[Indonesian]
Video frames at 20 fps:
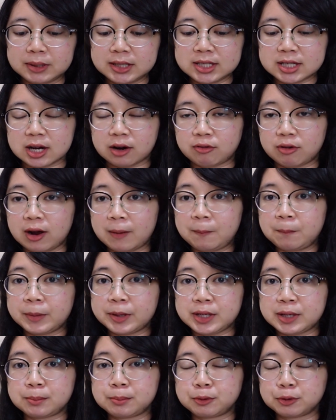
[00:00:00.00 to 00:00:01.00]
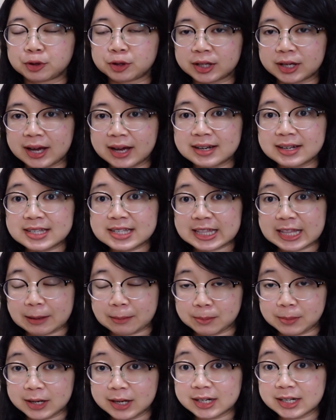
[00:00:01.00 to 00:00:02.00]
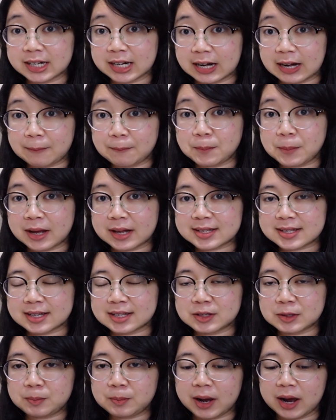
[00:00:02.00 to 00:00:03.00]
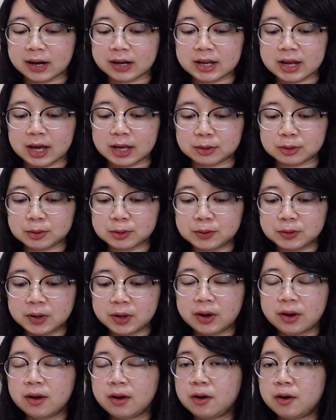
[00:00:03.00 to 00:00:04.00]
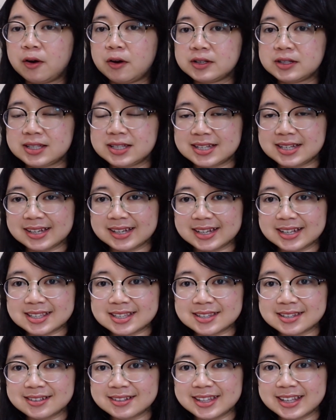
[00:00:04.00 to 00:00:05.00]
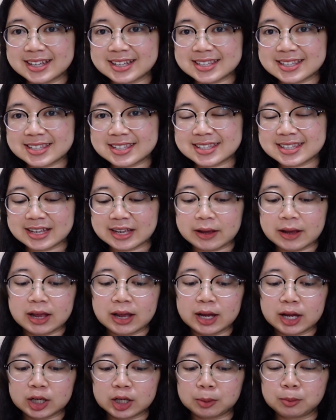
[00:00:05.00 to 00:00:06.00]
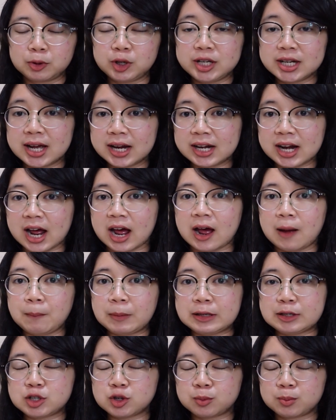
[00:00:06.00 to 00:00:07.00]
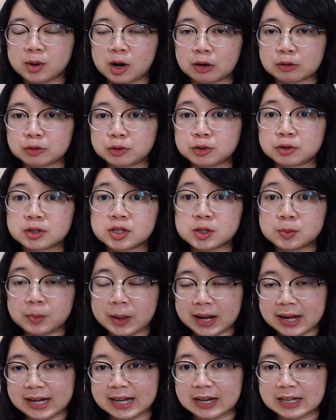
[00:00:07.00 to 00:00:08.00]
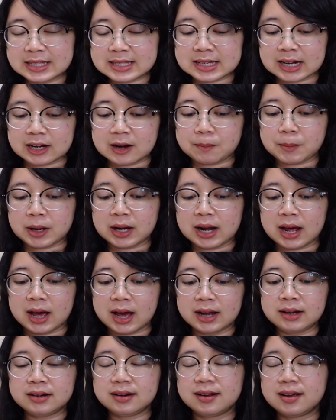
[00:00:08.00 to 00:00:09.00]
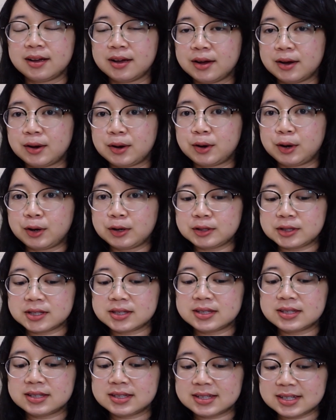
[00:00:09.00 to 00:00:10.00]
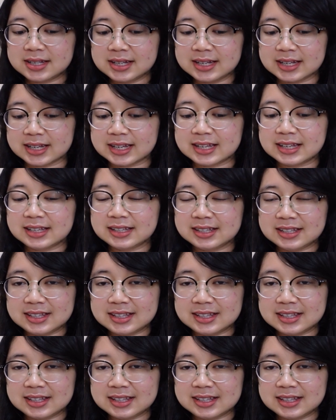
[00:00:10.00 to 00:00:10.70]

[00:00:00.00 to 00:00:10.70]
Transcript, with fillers: menjawab menyebutkan stapler dalam bahasa Jepang yaitu Hochikisu desu. Kemudian A mencoba untuk spelling secara perlahan Hochikisu